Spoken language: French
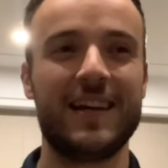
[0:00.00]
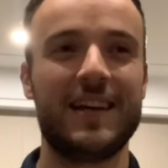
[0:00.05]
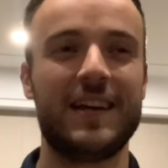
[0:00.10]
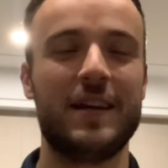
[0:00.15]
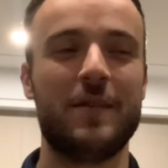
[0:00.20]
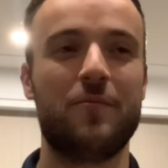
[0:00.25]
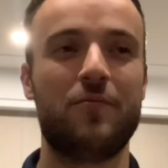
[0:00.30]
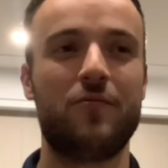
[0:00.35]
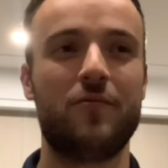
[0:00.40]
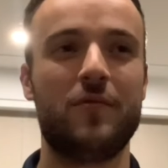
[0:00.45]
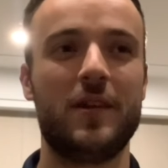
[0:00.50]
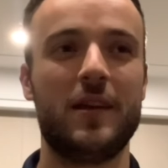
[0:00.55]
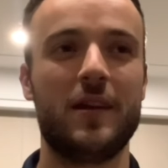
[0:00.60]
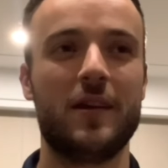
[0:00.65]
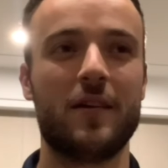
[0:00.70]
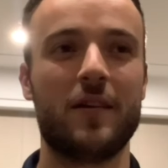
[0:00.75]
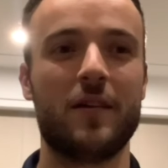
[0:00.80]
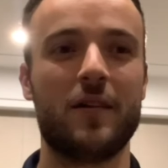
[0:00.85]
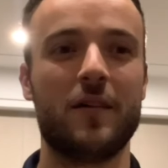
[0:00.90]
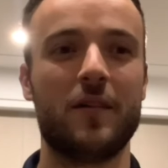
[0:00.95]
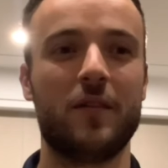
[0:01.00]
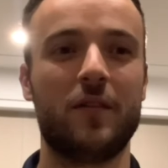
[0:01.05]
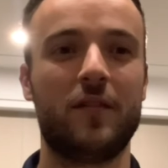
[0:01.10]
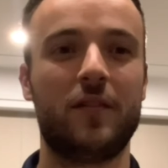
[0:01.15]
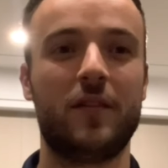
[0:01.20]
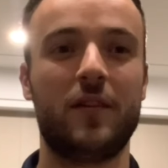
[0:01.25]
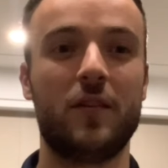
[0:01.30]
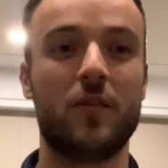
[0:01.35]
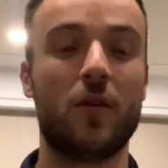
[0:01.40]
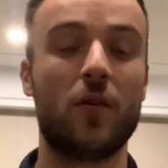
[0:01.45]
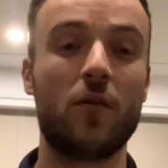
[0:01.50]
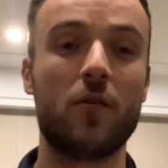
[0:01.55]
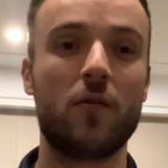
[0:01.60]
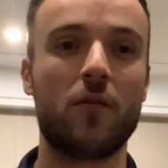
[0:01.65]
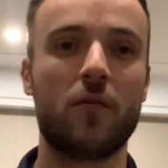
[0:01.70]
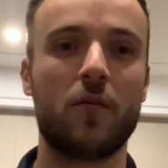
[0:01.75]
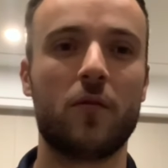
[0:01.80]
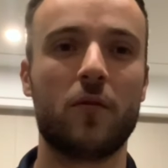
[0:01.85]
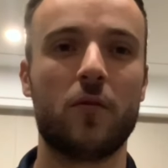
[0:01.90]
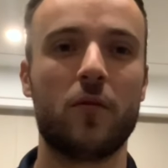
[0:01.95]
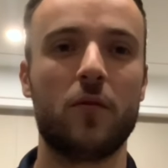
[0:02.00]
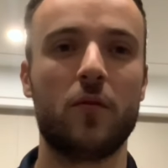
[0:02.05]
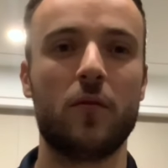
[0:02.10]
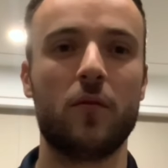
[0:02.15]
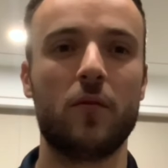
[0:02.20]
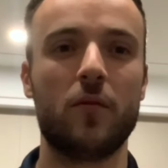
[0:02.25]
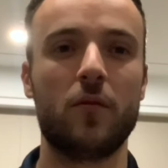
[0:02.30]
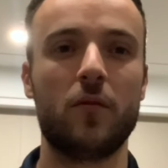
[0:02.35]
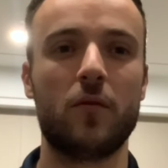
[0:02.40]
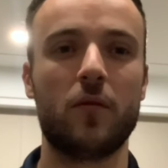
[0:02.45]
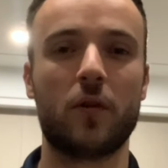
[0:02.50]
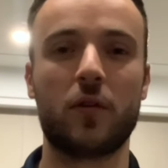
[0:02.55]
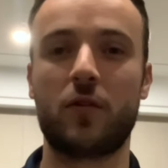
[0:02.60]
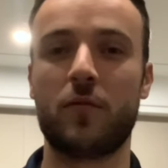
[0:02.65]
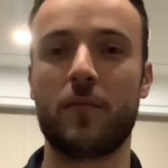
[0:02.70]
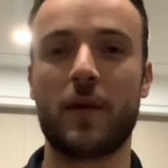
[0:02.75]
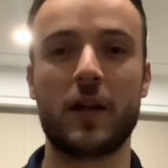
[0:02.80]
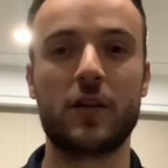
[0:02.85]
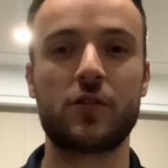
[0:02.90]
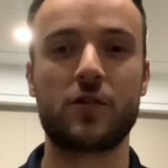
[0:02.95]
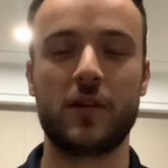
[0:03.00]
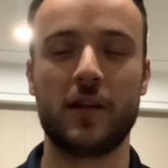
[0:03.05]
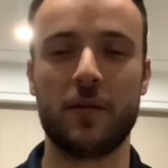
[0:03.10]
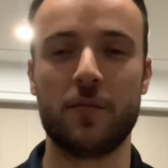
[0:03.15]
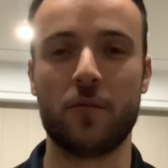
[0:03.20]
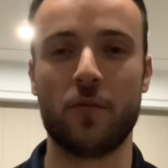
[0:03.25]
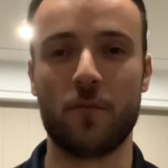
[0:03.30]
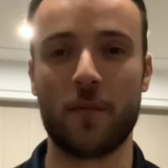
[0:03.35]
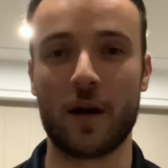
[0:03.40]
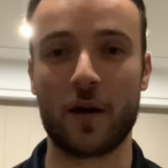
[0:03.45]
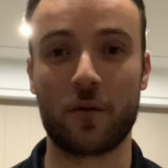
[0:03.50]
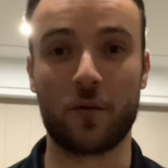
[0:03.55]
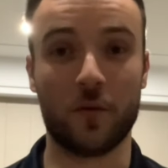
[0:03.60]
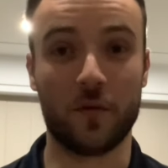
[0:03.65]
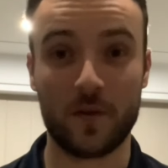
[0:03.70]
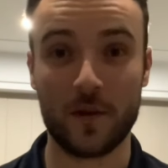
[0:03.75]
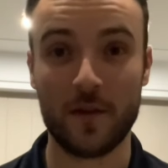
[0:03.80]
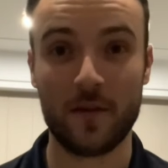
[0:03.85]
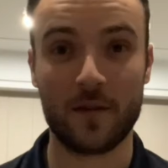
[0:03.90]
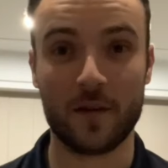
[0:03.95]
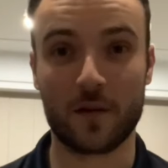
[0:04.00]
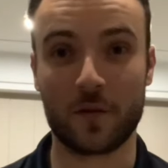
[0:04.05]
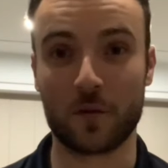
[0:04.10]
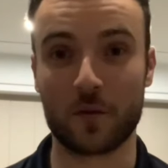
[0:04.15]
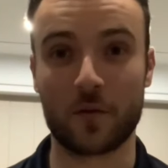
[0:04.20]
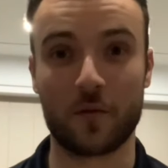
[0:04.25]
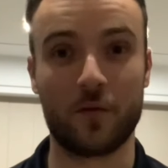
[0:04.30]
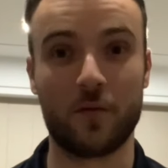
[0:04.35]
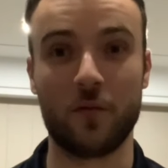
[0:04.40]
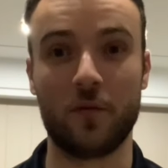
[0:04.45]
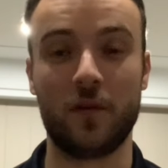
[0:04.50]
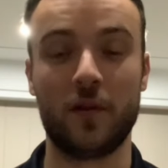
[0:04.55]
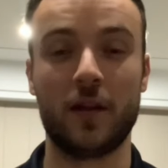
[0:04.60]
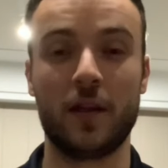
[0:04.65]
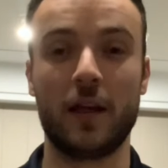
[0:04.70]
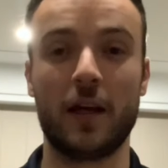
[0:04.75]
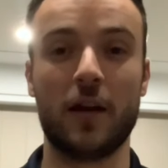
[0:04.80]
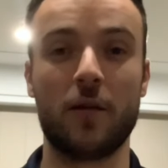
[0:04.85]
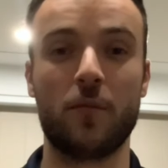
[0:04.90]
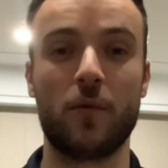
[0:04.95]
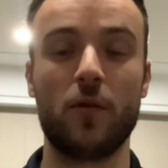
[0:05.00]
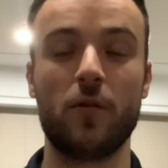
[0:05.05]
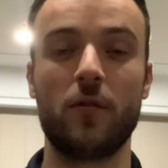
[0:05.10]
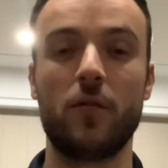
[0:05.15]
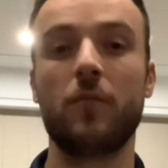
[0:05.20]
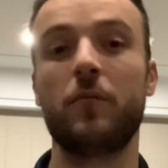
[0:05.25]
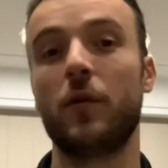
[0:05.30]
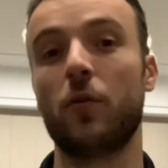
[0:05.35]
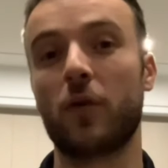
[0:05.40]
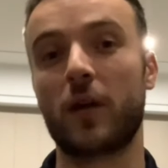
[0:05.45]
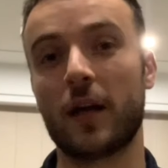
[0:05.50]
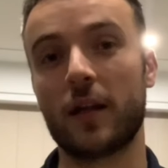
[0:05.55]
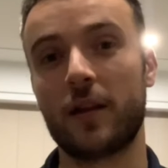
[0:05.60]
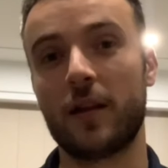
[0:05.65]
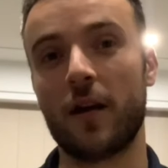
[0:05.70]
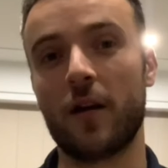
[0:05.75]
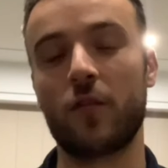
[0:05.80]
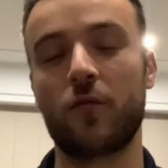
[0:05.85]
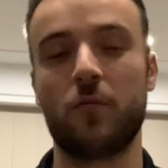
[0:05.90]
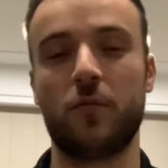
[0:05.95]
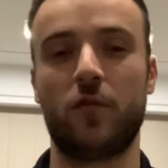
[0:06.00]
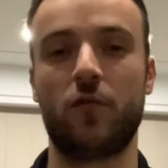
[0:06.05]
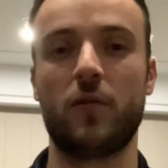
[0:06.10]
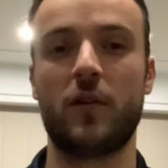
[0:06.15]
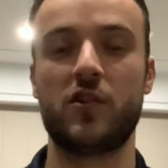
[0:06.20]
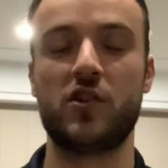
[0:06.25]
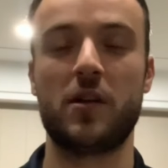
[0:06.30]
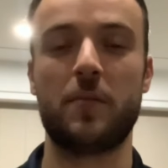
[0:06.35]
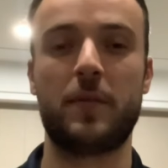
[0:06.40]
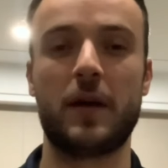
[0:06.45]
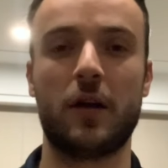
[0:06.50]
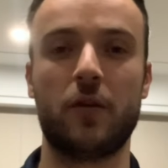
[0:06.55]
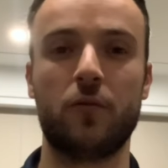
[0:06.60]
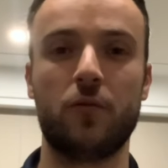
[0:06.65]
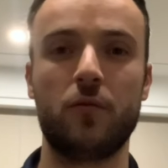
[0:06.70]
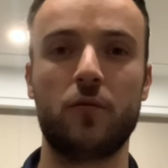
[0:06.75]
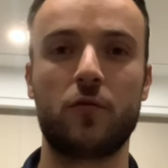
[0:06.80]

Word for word: Et puis euh, sinon, euh, l'autre match qui me marque aussi, c'est contre Soussine également. Hein. mais au Qatar, celui-là, je l'ai perdu.